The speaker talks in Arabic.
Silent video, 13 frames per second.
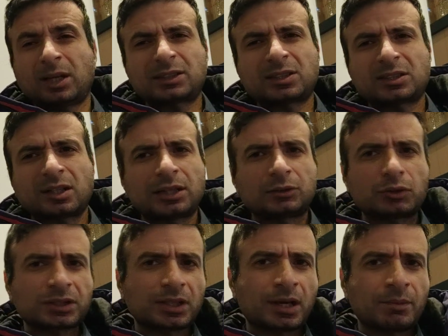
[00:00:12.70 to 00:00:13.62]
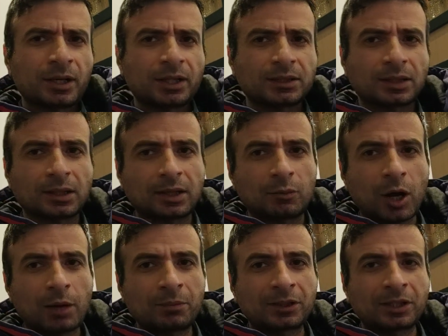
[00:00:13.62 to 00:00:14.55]
بعد الصلاة والسلام على سيدنا
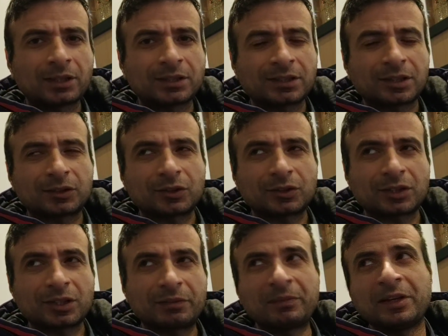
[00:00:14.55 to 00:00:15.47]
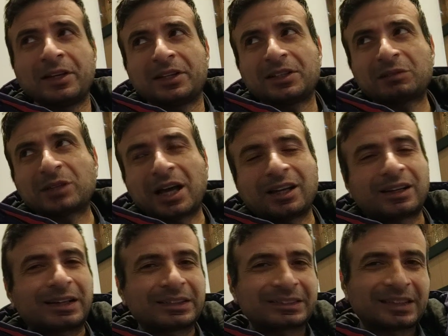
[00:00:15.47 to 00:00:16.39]
محمد عليه الصلاة والسلام نبدأ
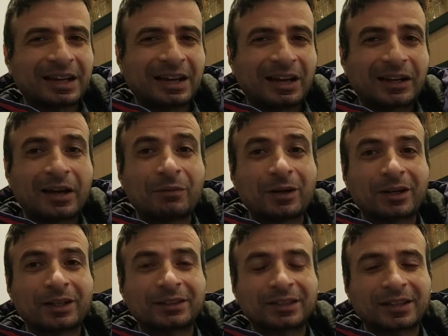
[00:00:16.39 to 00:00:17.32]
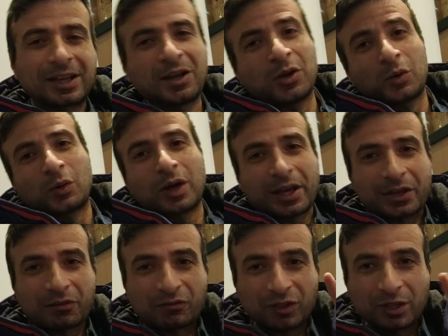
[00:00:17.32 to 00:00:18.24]
حلقتنا على بركة الله
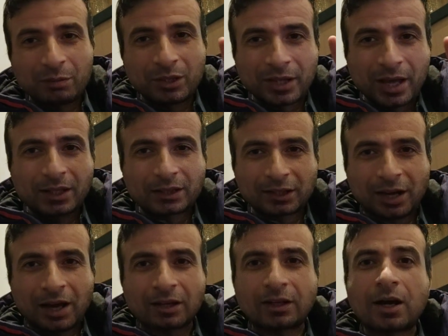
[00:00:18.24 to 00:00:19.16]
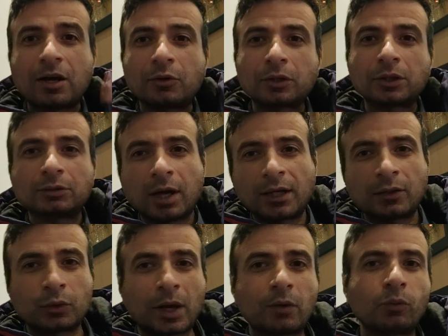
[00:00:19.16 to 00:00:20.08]
ولكن في بداية الحلقة أريد
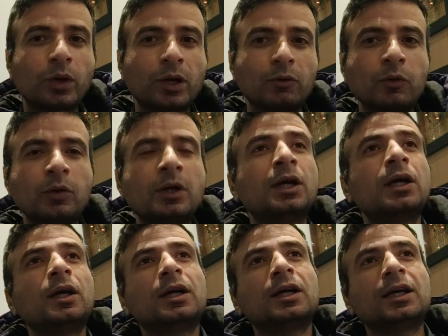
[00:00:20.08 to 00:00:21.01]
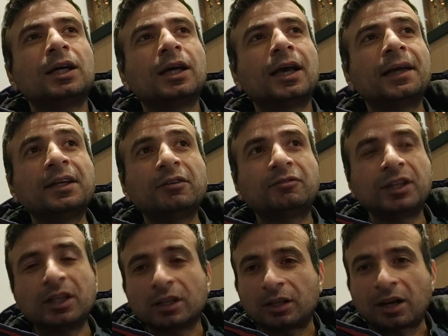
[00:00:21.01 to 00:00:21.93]
أن أنوه آه، إن
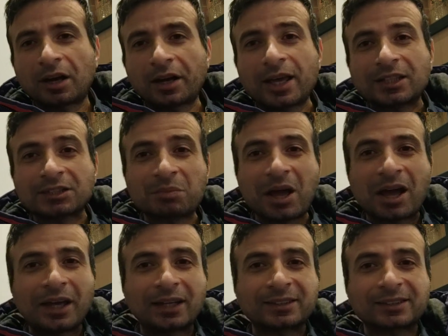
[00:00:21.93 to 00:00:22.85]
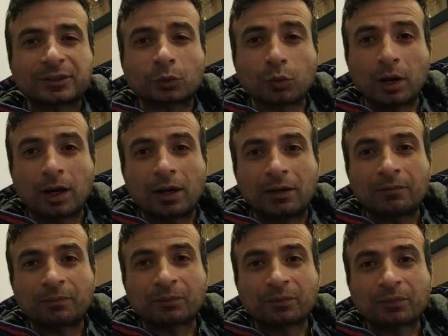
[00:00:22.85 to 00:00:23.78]
في قناة اسمها إكسترو
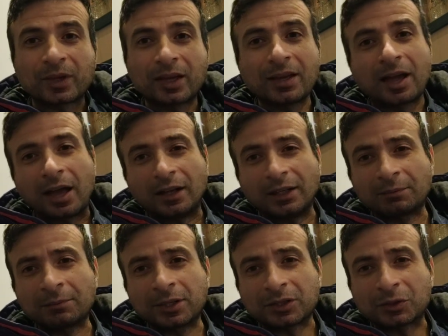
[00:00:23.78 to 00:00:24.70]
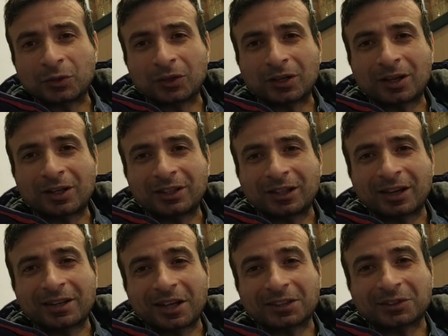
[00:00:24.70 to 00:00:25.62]
هي الابن الصغرى
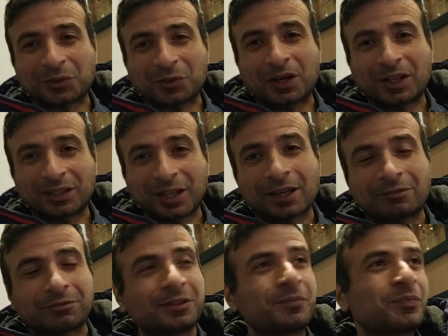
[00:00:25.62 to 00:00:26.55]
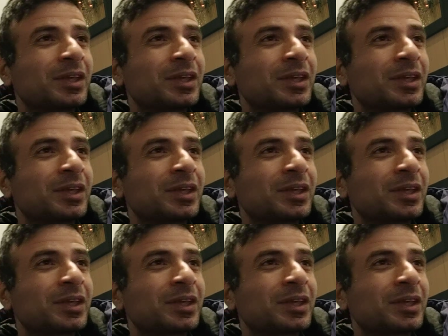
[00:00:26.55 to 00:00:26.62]
لقناة تروا لايف